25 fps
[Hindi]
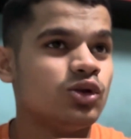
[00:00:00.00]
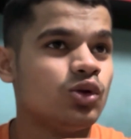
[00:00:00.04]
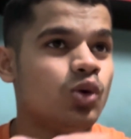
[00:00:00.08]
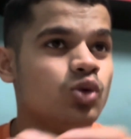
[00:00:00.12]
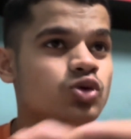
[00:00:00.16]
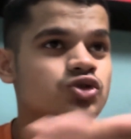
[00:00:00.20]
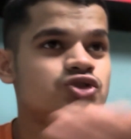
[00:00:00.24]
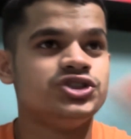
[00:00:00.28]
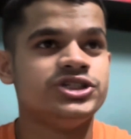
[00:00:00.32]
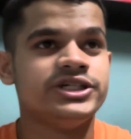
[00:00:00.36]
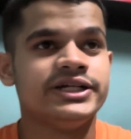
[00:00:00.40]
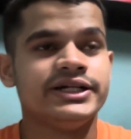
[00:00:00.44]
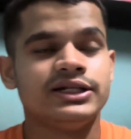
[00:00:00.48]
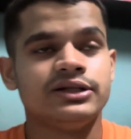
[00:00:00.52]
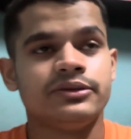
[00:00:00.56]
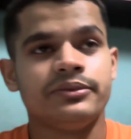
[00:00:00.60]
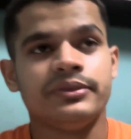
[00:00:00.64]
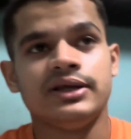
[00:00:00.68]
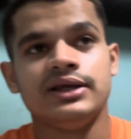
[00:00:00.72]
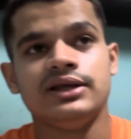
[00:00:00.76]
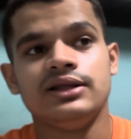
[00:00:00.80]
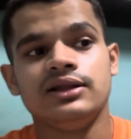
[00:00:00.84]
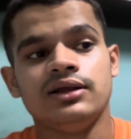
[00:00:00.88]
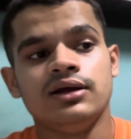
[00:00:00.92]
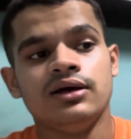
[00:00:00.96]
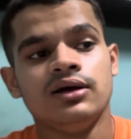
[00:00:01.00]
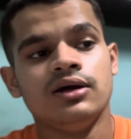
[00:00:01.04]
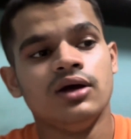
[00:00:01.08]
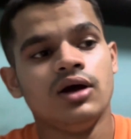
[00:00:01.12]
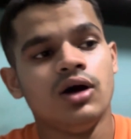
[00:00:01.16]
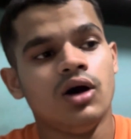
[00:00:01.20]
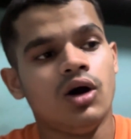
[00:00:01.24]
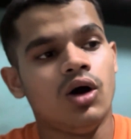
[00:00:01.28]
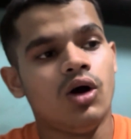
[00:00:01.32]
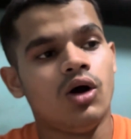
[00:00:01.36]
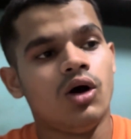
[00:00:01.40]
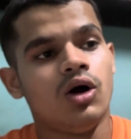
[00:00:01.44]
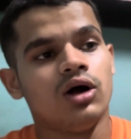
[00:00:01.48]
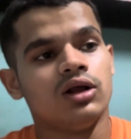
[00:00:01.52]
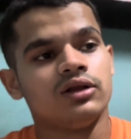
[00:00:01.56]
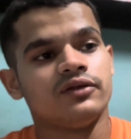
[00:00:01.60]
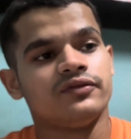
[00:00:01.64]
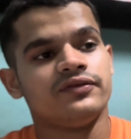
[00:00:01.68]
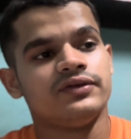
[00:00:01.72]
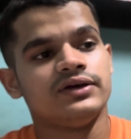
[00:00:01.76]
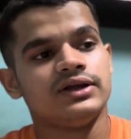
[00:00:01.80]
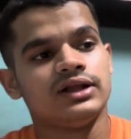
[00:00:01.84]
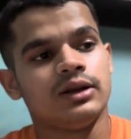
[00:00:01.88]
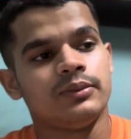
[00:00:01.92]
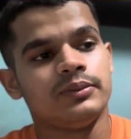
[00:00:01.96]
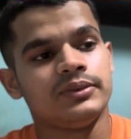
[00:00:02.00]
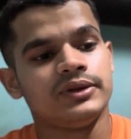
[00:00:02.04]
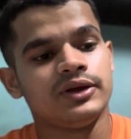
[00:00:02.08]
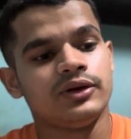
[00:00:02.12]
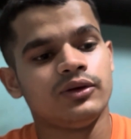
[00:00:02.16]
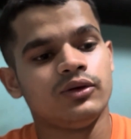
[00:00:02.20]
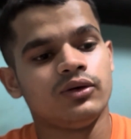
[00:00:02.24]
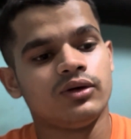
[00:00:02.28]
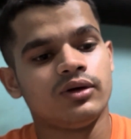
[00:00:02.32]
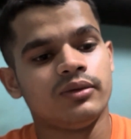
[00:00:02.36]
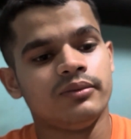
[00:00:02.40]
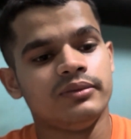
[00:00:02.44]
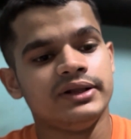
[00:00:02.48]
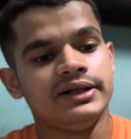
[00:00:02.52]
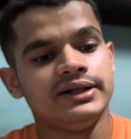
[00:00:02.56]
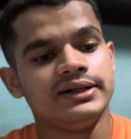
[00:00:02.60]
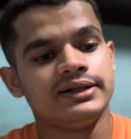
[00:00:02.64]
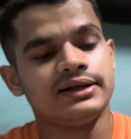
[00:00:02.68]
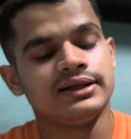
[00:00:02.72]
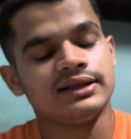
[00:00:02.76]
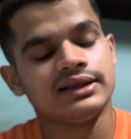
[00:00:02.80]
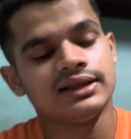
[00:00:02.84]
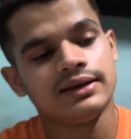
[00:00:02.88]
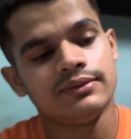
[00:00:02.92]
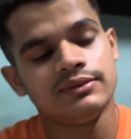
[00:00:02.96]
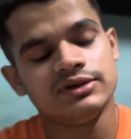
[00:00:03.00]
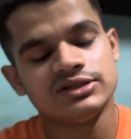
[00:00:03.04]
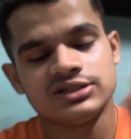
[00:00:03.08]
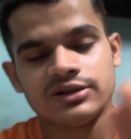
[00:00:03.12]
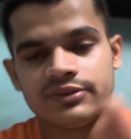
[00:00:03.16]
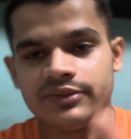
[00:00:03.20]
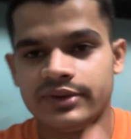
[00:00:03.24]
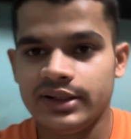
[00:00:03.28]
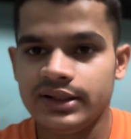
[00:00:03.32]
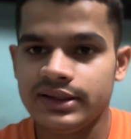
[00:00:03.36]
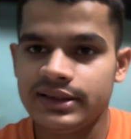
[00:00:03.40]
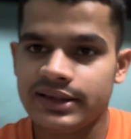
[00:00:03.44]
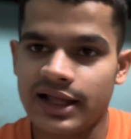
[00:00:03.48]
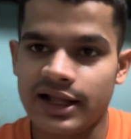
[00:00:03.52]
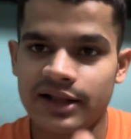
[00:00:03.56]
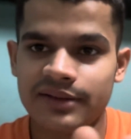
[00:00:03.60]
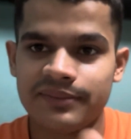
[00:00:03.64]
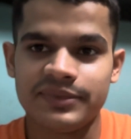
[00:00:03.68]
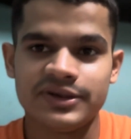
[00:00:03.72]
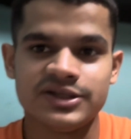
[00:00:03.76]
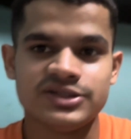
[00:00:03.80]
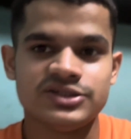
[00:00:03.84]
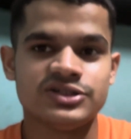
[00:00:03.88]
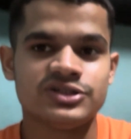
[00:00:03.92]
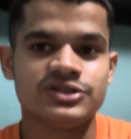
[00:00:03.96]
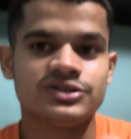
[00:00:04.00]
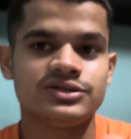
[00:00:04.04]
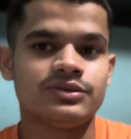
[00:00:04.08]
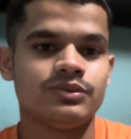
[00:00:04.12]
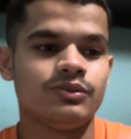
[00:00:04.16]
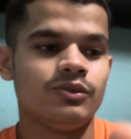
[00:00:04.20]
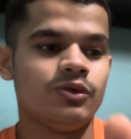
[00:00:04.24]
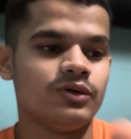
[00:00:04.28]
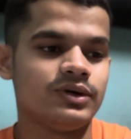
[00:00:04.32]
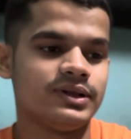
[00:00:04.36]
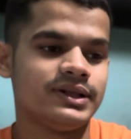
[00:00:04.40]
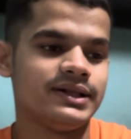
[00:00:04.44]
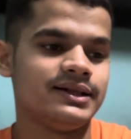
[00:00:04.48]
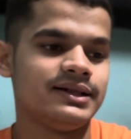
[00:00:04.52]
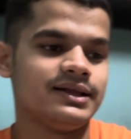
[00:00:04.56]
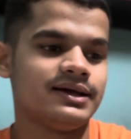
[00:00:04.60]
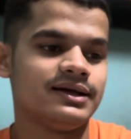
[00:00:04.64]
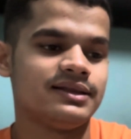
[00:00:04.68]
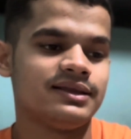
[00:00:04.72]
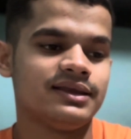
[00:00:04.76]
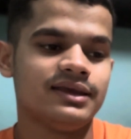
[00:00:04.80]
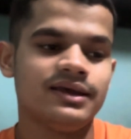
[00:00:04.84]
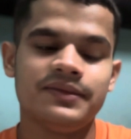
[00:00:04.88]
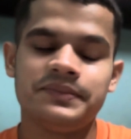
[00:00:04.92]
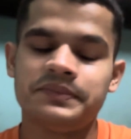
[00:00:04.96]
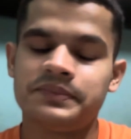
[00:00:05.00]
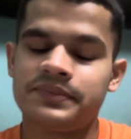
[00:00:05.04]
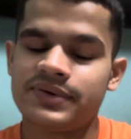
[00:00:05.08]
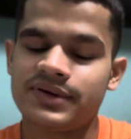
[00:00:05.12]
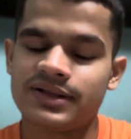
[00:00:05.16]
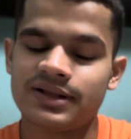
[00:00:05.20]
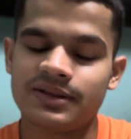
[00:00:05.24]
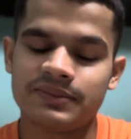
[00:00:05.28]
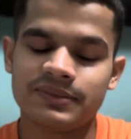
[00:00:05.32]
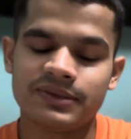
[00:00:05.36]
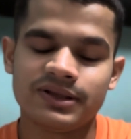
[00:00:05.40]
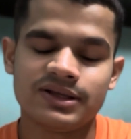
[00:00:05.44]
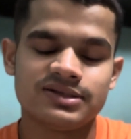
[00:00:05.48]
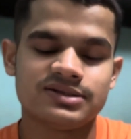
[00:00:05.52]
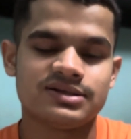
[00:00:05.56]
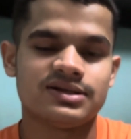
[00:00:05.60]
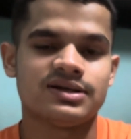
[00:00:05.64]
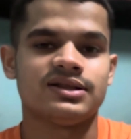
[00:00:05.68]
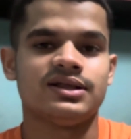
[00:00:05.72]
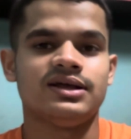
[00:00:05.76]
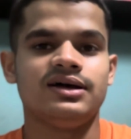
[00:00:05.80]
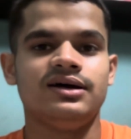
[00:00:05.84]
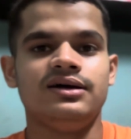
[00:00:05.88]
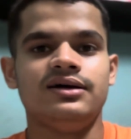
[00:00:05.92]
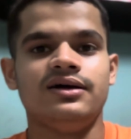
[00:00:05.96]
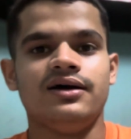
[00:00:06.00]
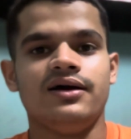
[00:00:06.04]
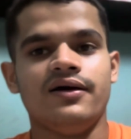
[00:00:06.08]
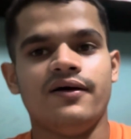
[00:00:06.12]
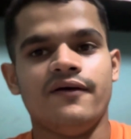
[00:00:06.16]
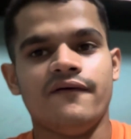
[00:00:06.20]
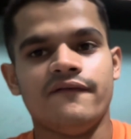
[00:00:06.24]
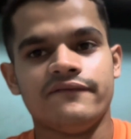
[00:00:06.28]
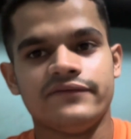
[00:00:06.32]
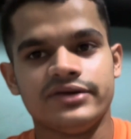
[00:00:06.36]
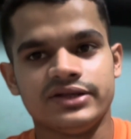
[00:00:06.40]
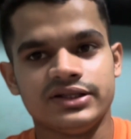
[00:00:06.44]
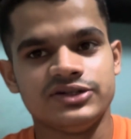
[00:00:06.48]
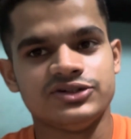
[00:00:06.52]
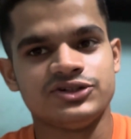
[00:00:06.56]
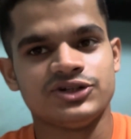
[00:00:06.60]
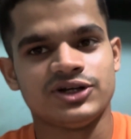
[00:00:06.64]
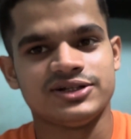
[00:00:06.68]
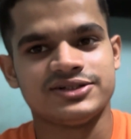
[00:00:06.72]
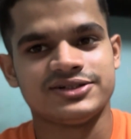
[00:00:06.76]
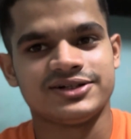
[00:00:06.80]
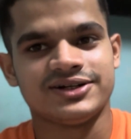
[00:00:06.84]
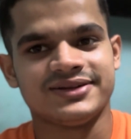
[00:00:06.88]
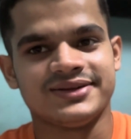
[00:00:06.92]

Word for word: नो चीट मील और फिर अपने को कम्प्लीट करना है बस अभी टेन पेजेस बुक रीड करनी है फिर अपना सारा फिनिश आज का